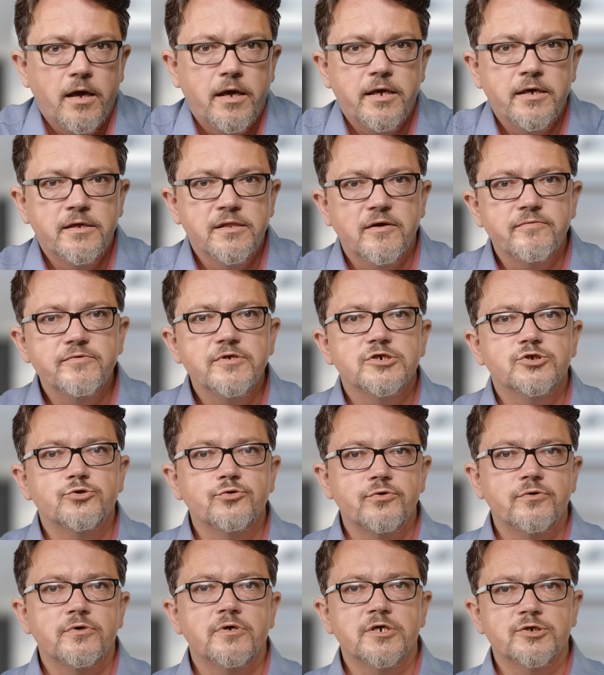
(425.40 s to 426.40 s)
И главное,
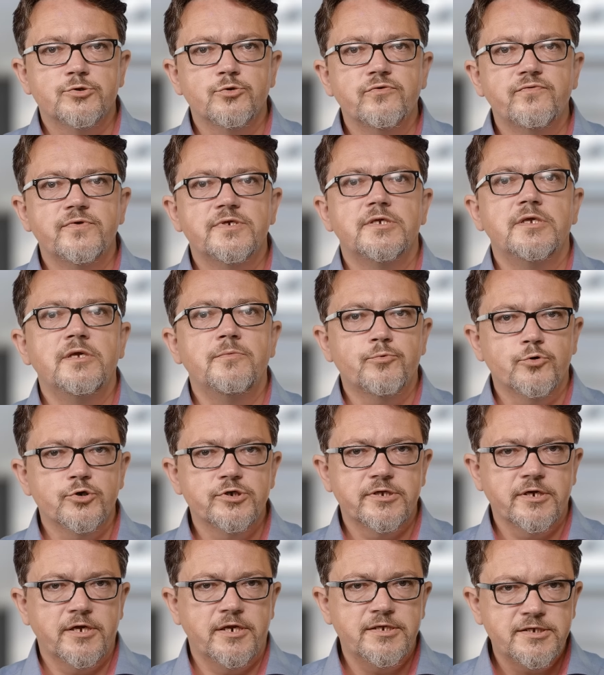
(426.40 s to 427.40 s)
что растут ведь не
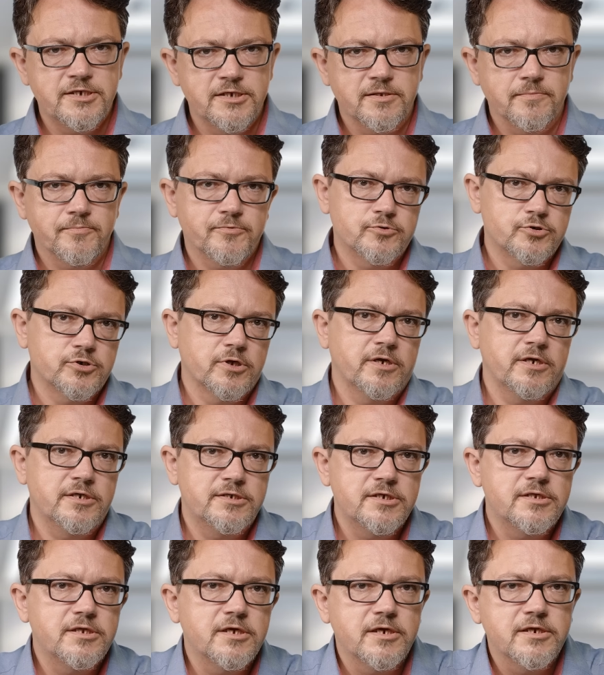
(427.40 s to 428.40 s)
просто кредиты, потому что
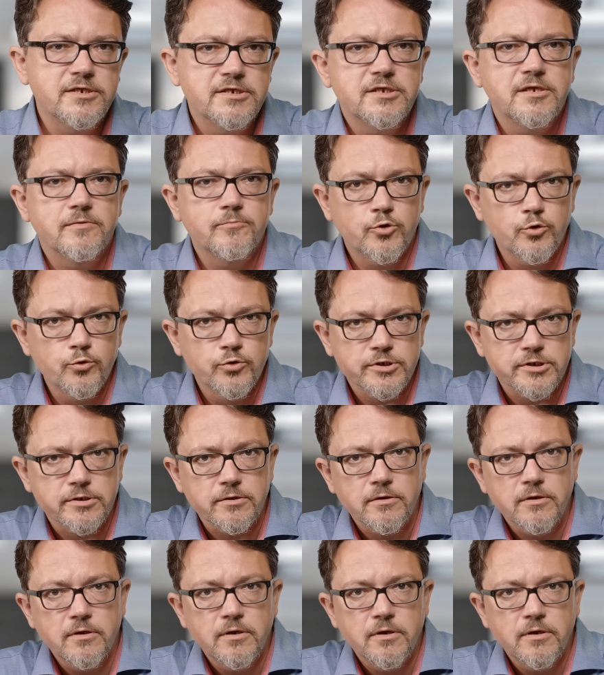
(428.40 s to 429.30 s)
кредиты кредитам рознь.